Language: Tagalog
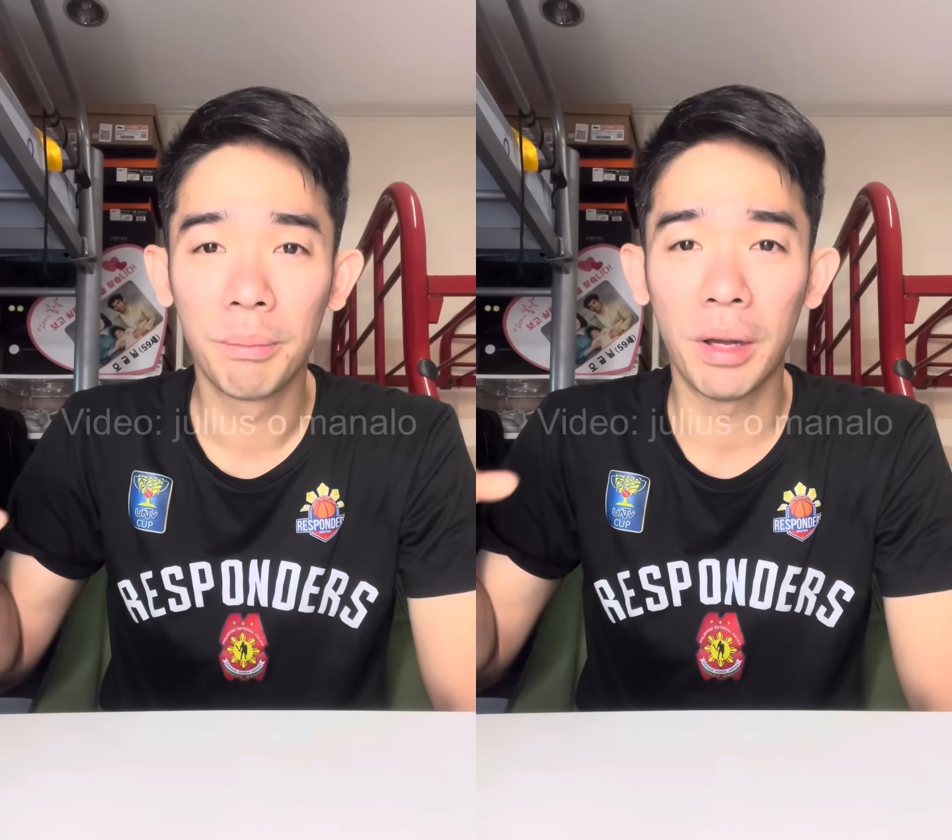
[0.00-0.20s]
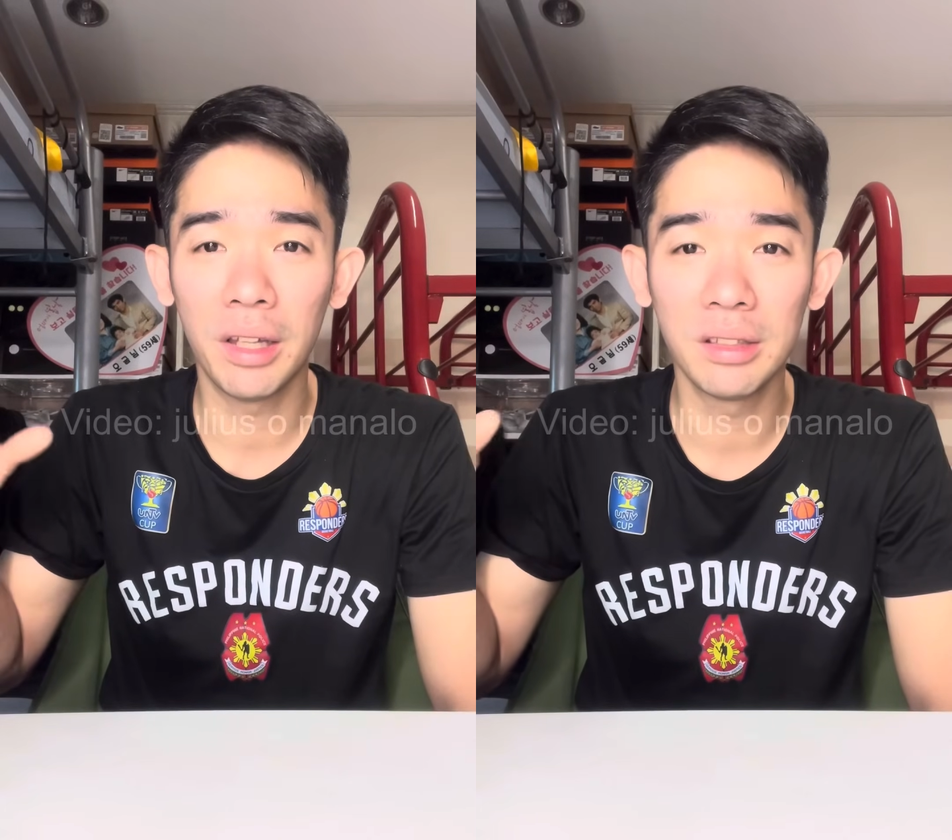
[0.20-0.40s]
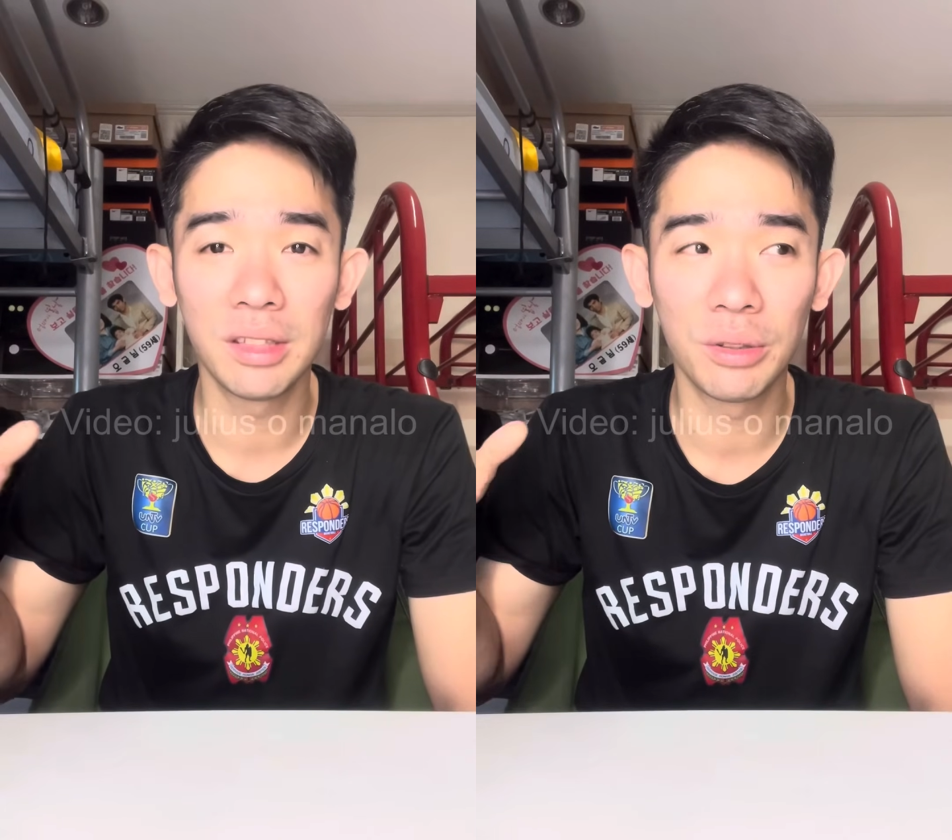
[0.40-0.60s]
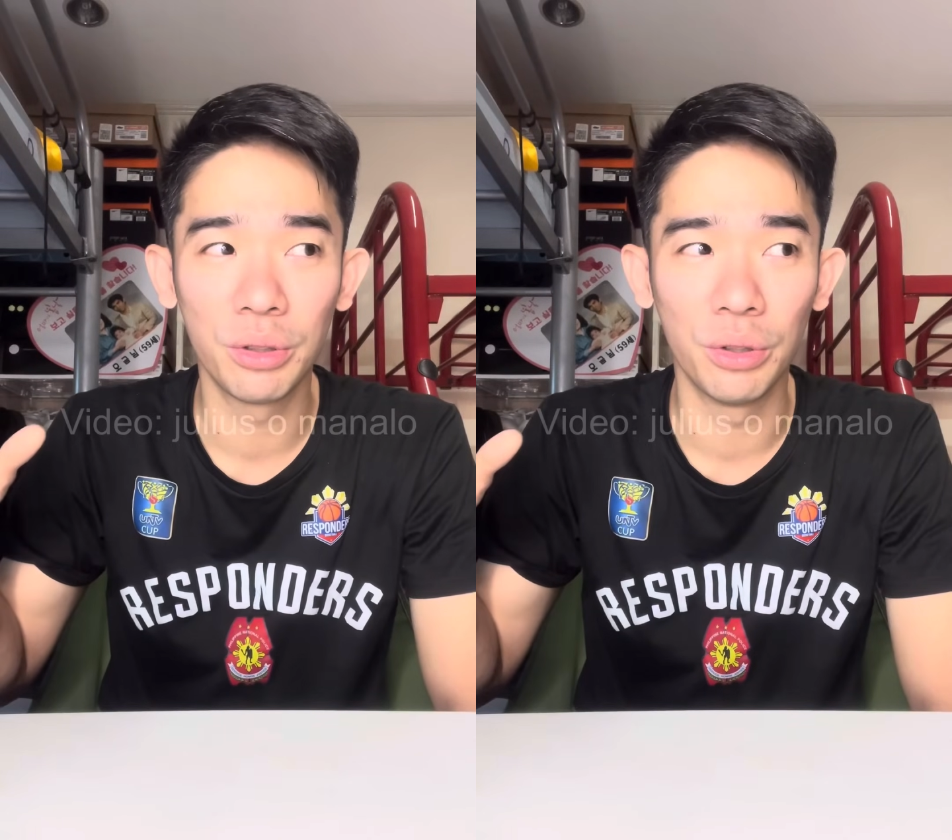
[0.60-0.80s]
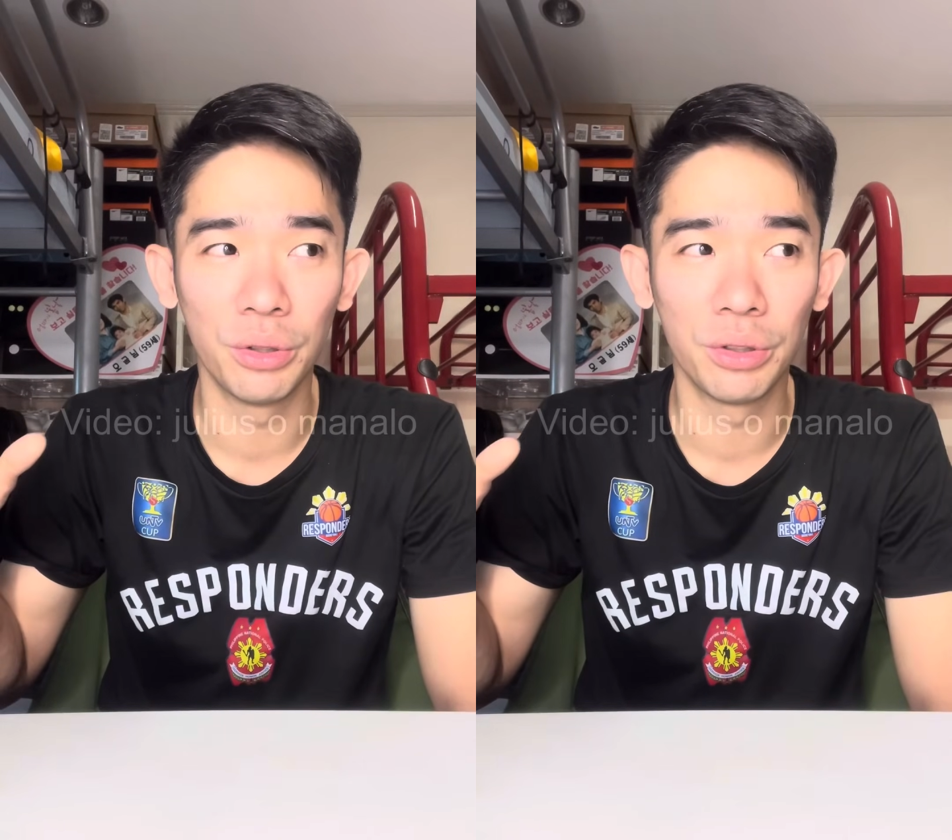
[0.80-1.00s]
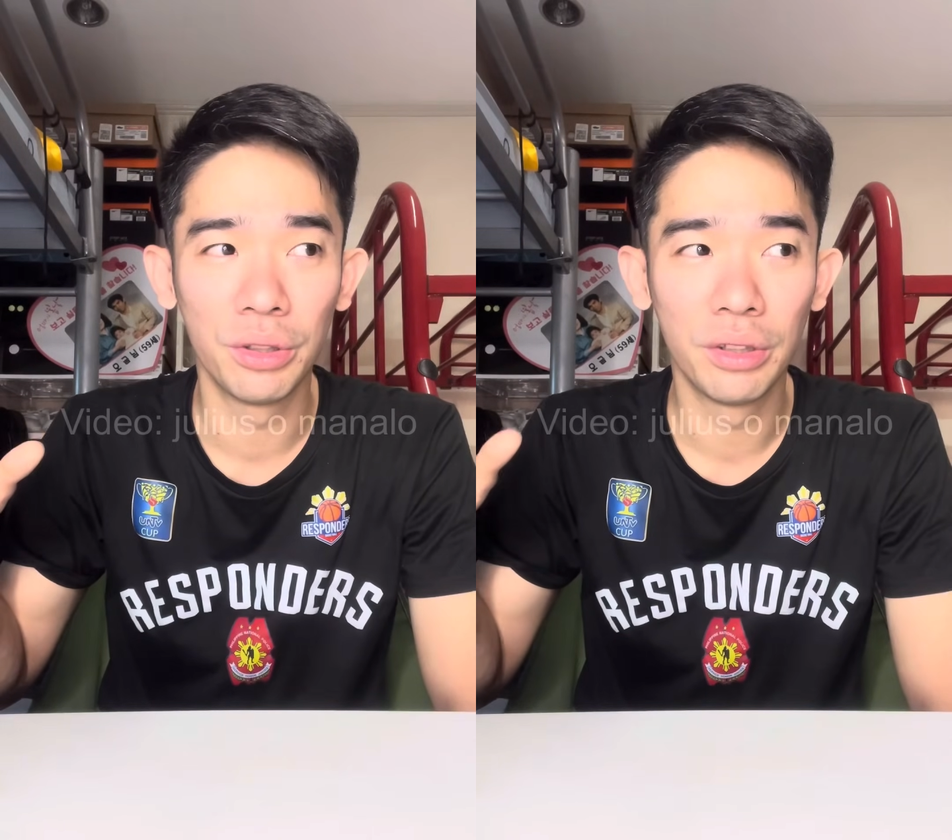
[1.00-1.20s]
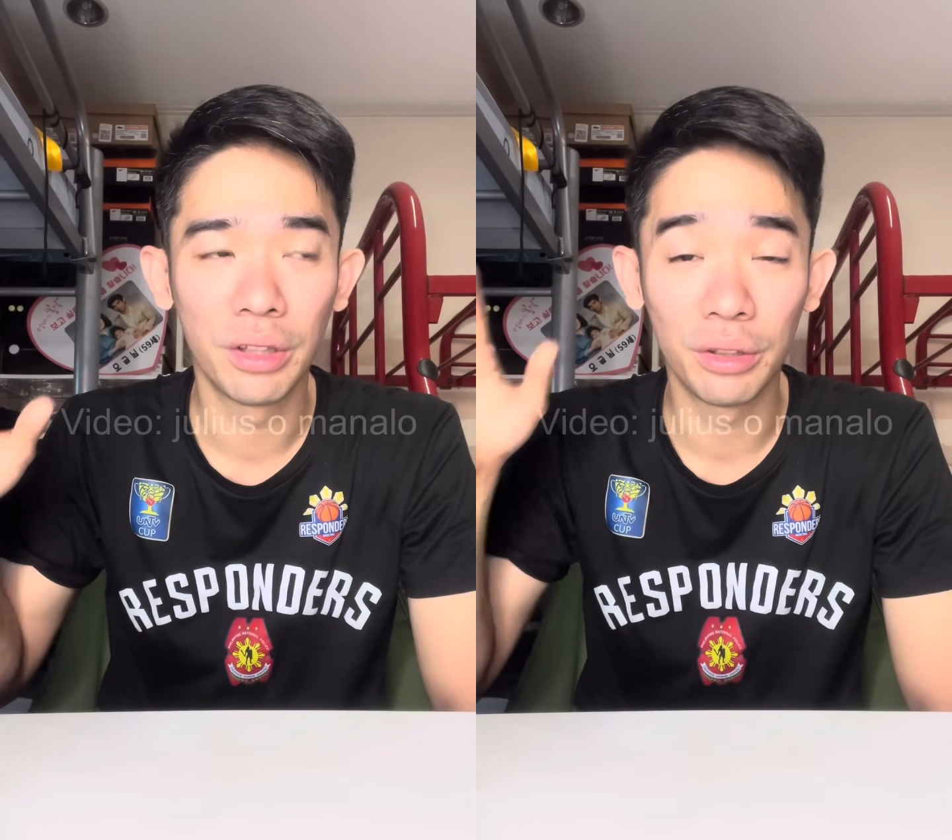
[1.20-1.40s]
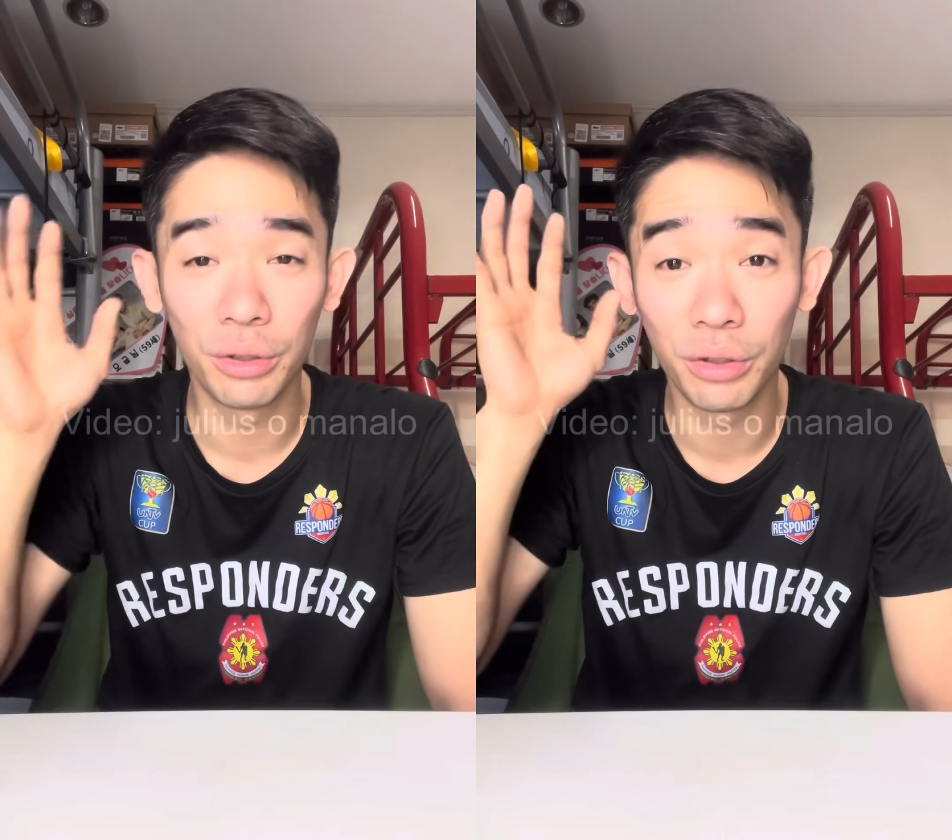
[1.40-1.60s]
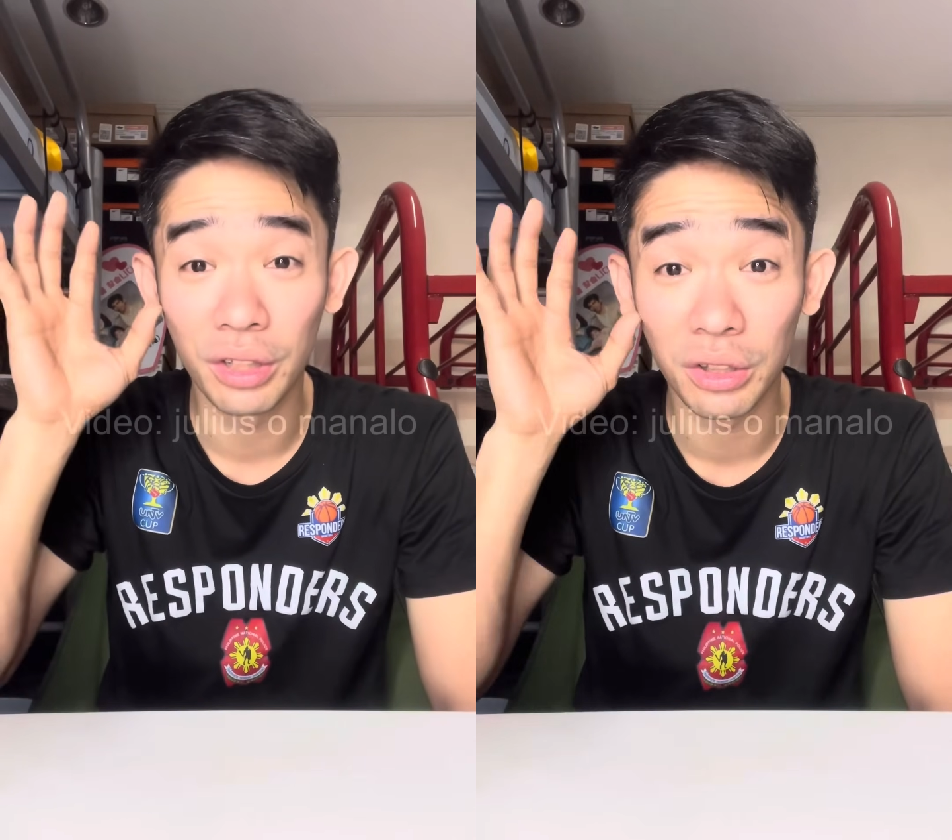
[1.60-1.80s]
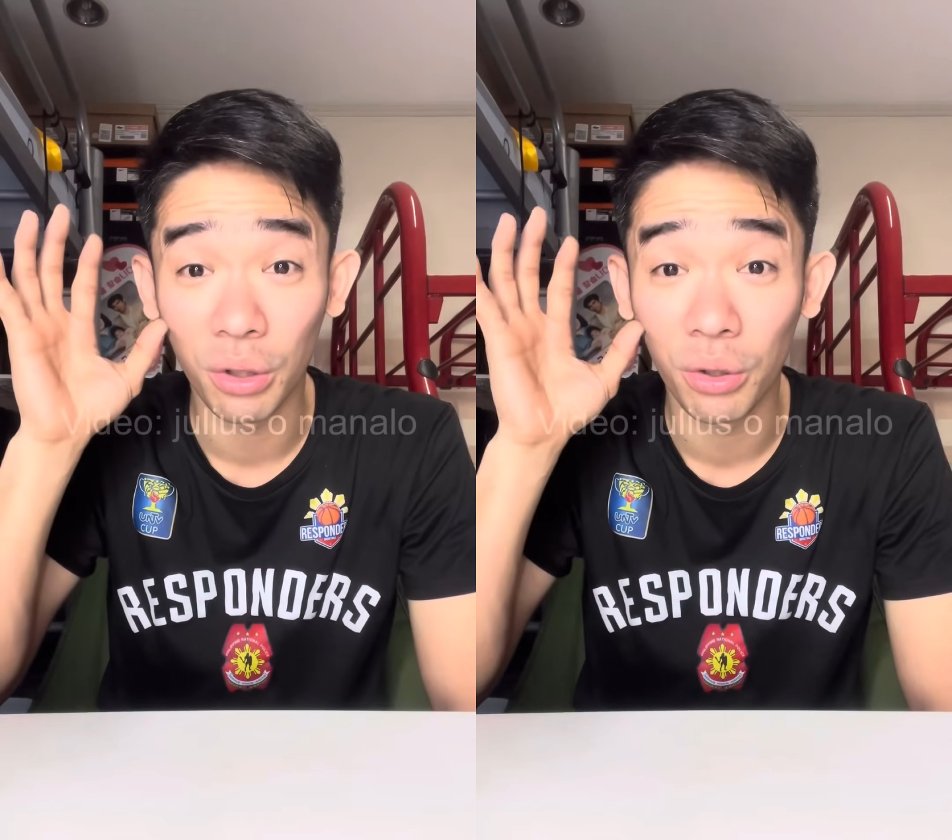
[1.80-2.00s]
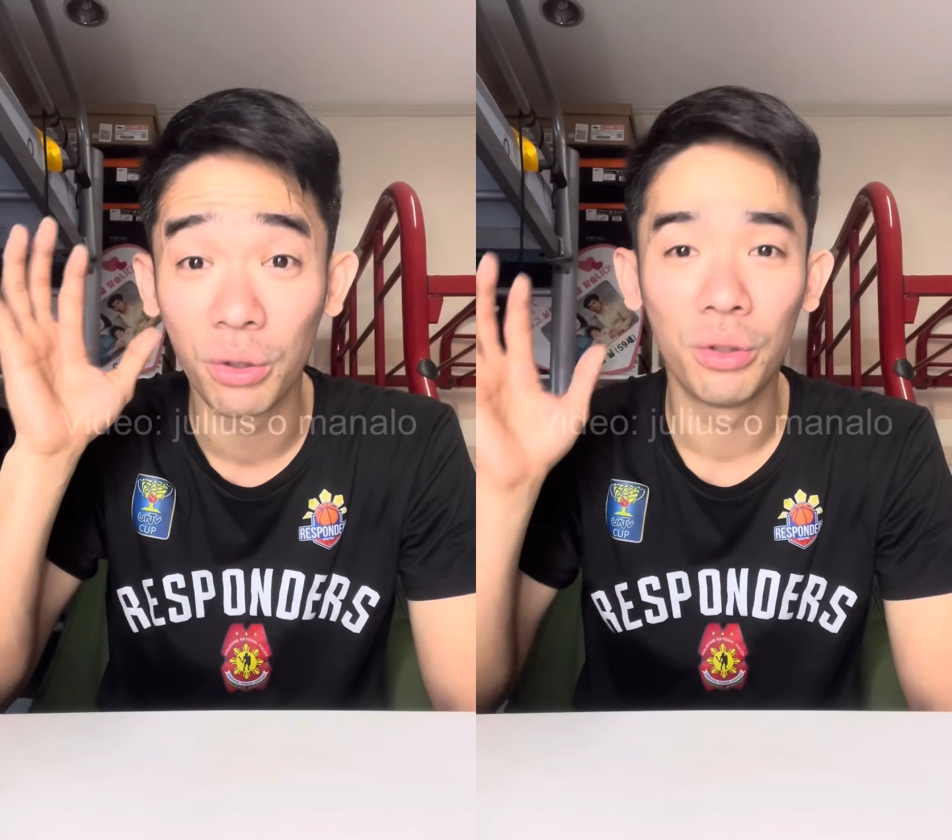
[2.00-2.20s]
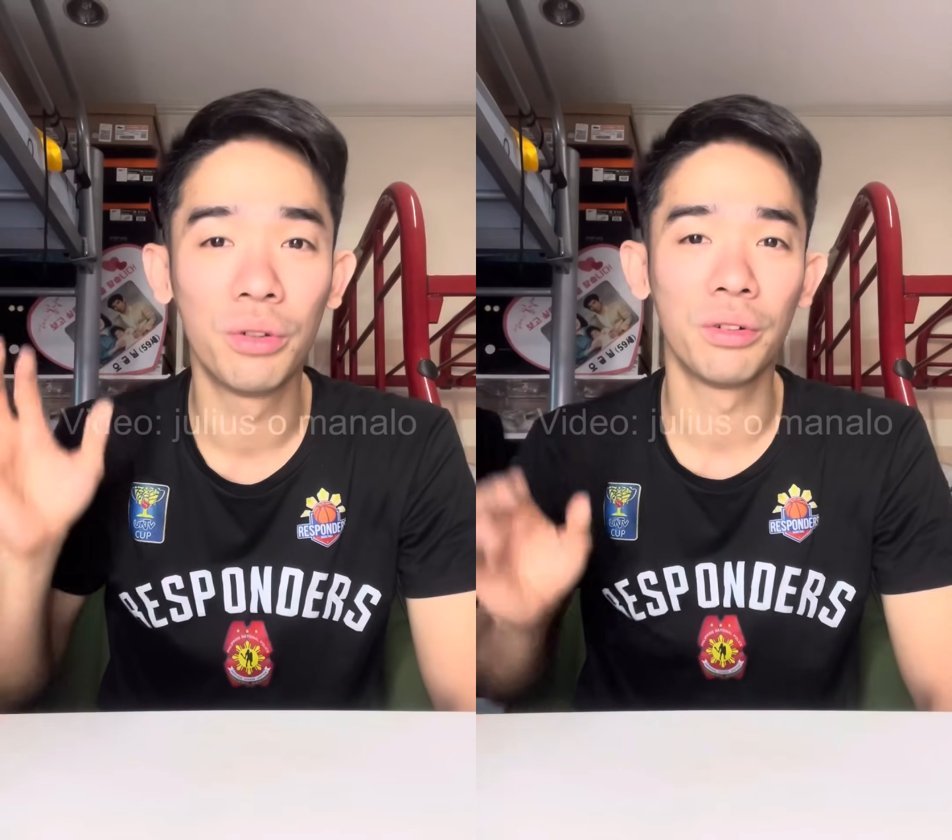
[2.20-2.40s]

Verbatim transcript: pagising ko noon, nandoon yung tito ko.